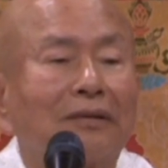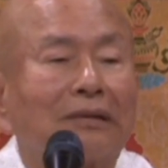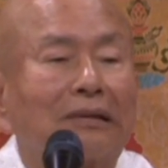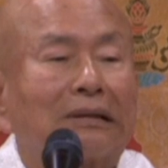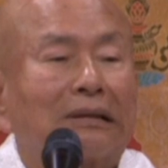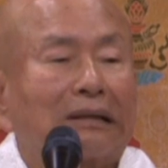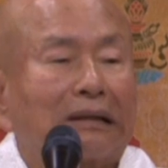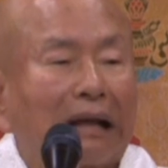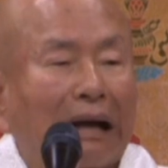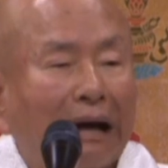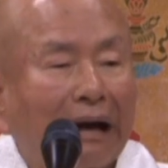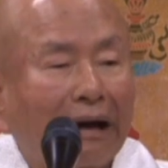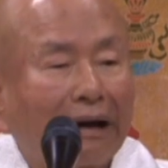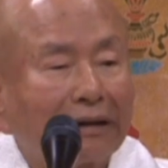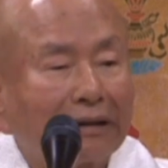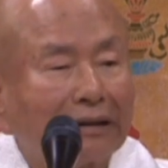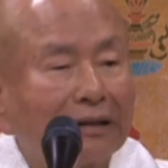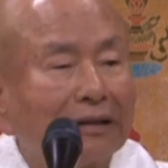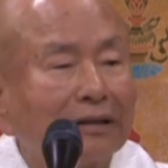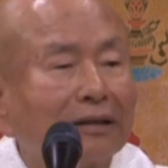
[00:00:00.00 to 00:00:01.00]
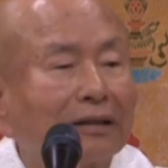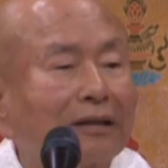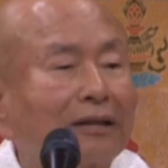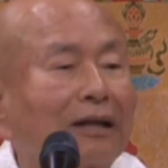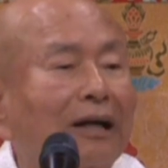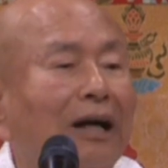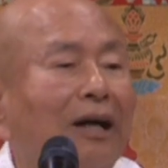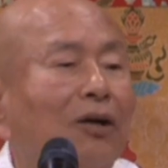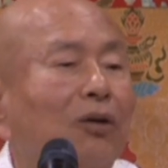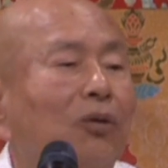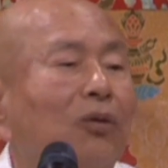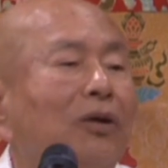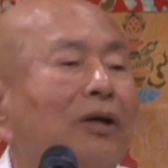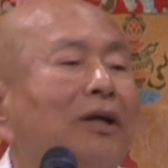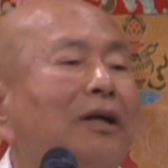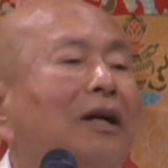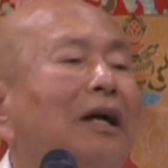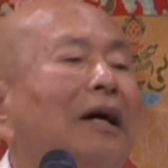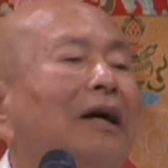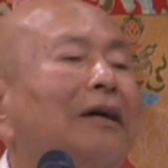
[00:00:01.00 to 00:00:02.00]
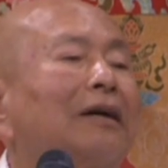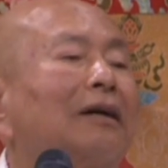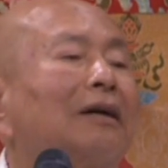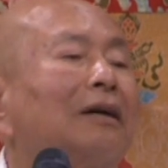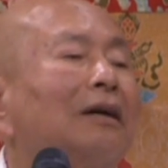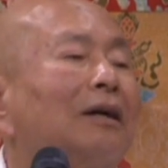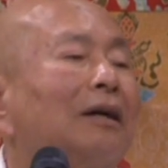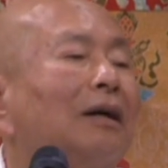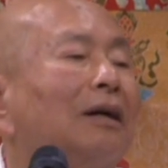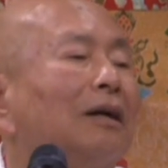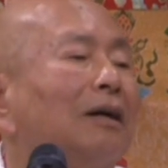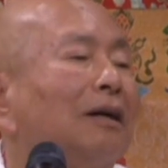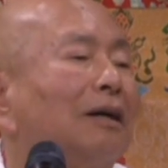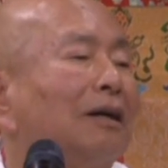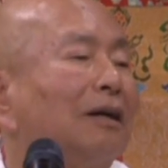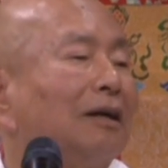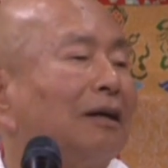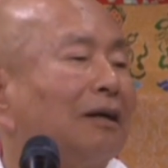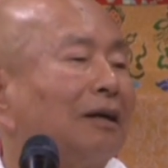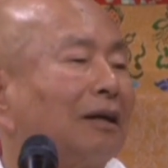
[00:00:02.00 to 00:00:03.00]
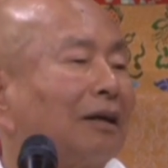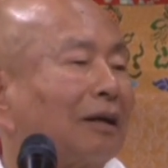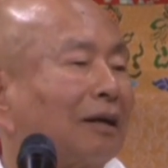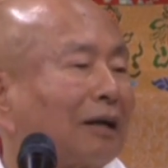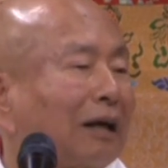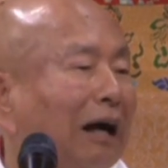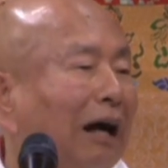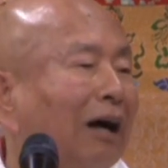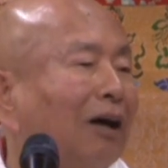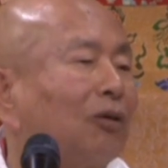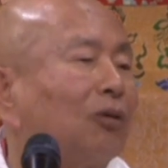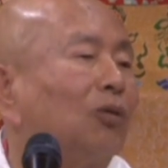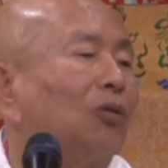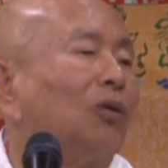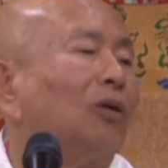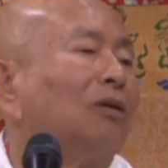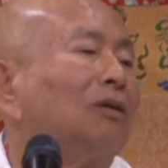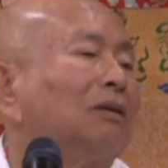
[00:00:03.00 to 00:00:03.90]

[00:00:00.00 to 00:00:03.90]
他应该会来看我，